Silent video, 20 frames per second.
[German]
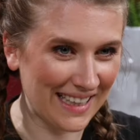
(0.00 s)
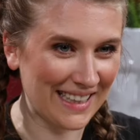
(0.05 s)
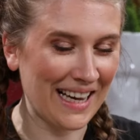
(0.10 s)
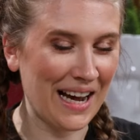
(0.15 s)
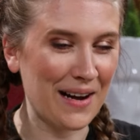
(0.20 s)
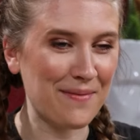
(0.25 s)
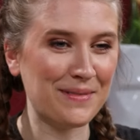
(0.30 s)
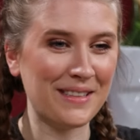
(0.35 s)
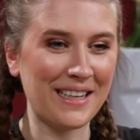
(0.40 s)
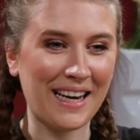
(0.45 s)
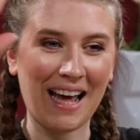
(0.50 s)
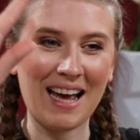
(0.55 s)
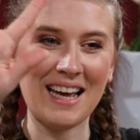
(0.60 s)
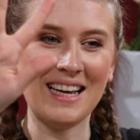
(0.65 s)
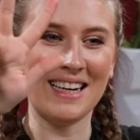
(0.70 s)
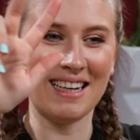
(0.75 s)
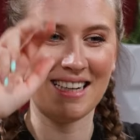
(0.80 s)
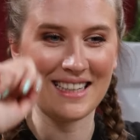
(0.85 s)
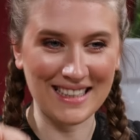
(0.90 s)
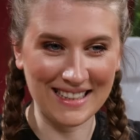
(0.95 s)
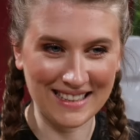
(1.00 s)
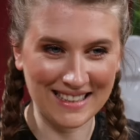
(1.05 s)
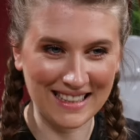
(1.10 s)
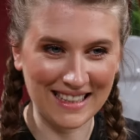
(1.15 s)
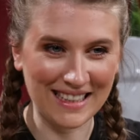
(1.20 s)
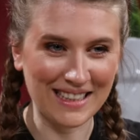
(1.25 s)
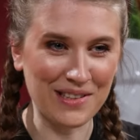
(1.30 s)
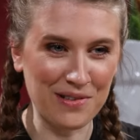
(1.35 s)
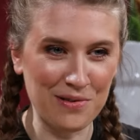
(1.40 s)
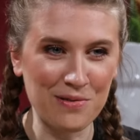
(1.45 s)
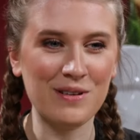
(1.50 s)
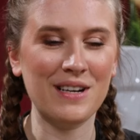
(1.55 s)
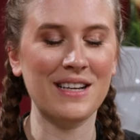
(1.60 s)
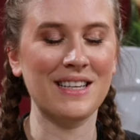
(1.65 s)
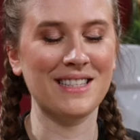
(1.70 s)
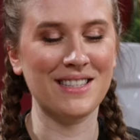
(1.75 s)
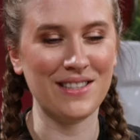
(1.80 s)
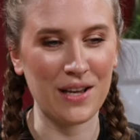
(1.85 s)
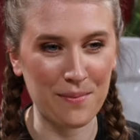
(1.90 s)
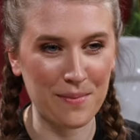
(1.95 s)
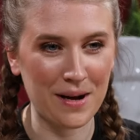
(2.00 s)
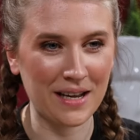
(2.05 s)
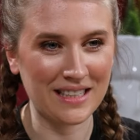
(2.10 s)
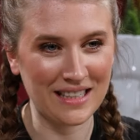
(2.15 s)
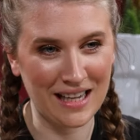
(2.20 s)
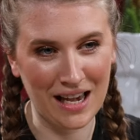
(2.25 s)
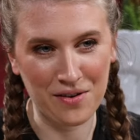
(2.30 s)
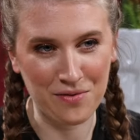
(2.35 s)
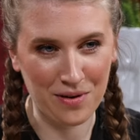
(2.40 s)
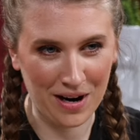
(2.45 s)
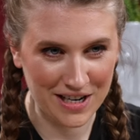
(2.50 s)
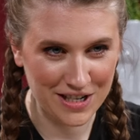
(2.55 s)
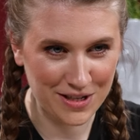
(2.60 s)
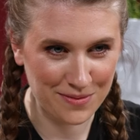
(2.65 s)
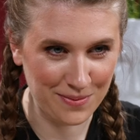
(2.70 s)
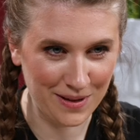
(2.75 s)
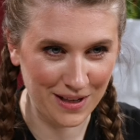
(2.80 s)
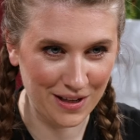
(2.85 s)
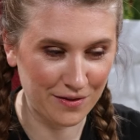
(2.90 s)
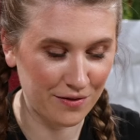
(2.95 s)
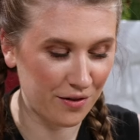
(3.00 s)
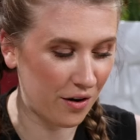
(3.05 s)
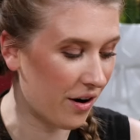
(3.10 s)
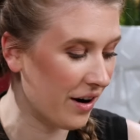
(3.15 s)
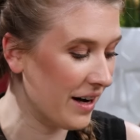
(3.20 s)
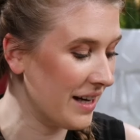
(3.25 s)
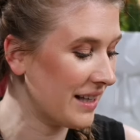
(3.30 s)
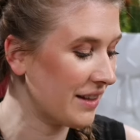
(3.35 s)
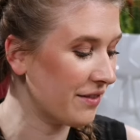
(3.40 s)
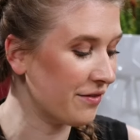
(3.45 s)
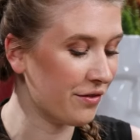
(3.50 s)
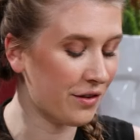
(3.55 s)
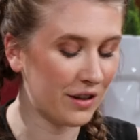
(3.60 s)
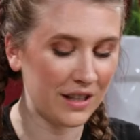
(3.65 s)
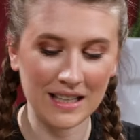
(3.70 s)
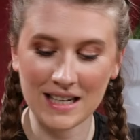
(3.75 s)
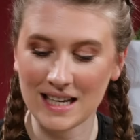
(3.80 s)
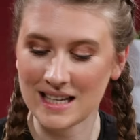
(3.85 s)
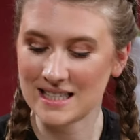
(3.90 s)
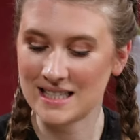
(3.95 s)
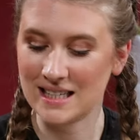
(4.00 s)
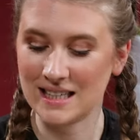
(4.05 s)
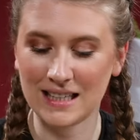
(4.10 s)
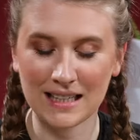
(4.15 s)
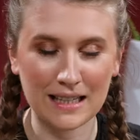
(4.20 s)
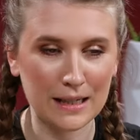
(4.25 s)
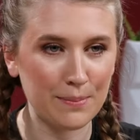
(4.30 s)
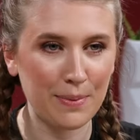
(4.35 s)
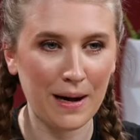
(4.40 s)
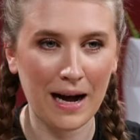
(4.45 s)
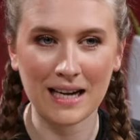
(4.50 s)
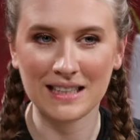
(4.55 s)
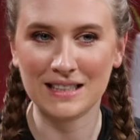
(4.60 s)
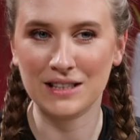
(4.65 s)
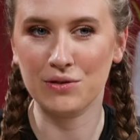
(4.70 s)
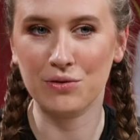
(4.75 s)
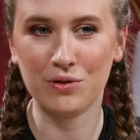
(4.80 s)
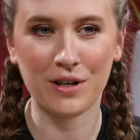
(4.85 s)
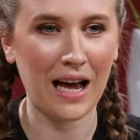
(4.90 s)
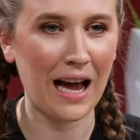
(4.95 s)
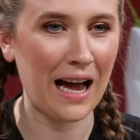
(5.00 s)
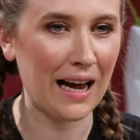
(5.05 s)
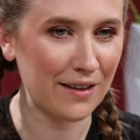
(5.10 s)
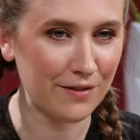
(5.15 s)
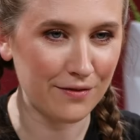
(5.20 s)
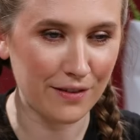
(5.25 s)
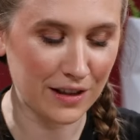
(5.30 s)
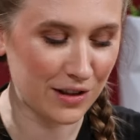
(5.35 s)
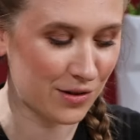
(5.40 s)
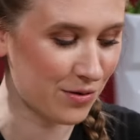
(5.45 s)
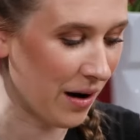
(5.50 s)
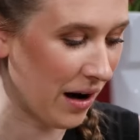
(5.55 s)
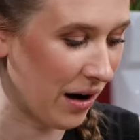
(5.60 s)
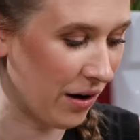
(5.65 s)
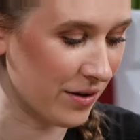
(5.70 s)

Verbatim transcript: Ich habe drei richtig coole Sommer-DIY-Spiele für euch, für die nächste Grillparty oder einfach zu